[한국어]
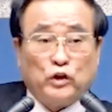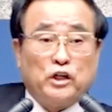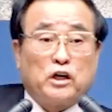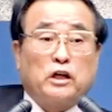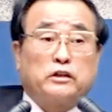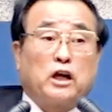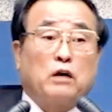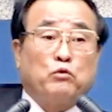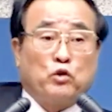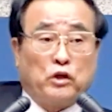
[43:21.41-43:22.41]
우리 인간은
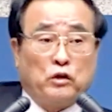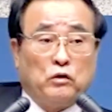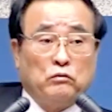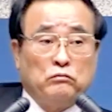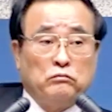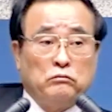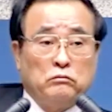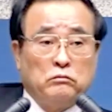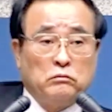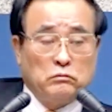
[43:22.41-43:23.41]
자랑 못해요.
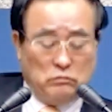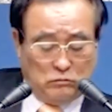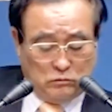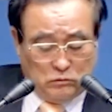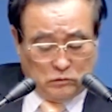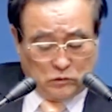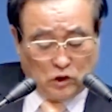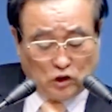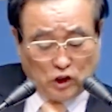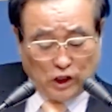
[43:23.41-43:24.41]

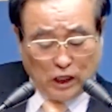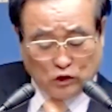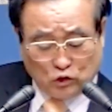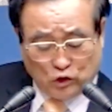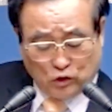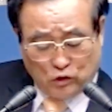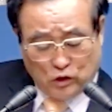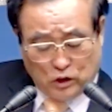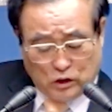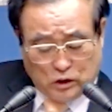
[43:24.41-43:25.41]
성령이 알려줘요.
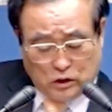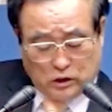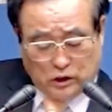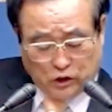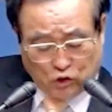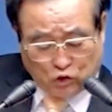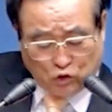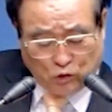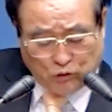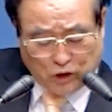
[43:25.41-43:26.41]
있을
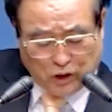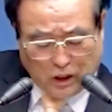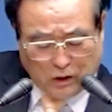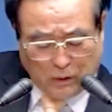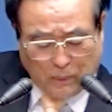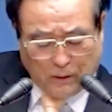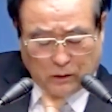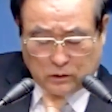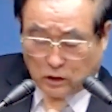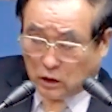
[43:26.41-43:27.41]
수 없느니라.
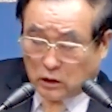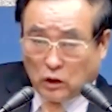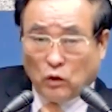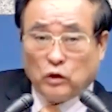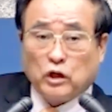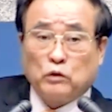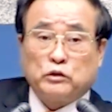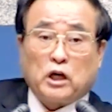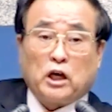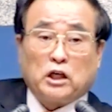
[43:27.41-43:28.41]
절대로
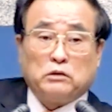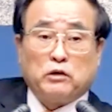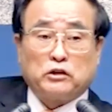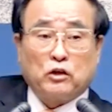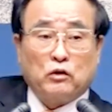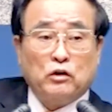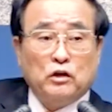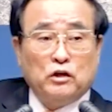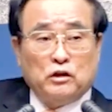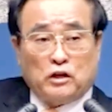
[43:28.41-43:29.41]
여러분 자랑하지 마세요.
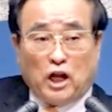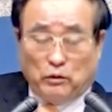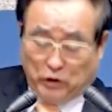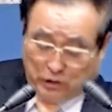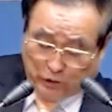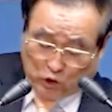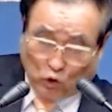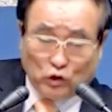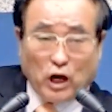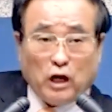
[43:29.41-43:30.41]
나는 믿음이
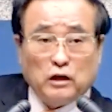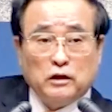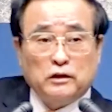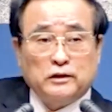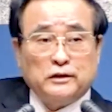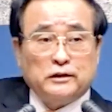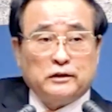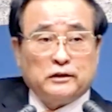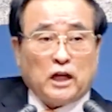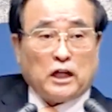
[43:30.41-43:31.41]
좋다.
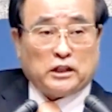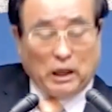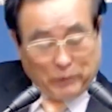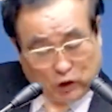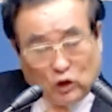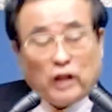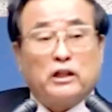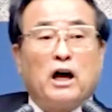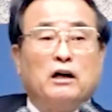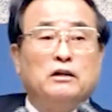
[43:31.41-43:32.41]
나는 새벽기도
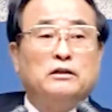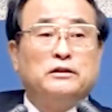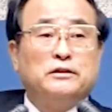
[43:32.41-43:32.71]
한다.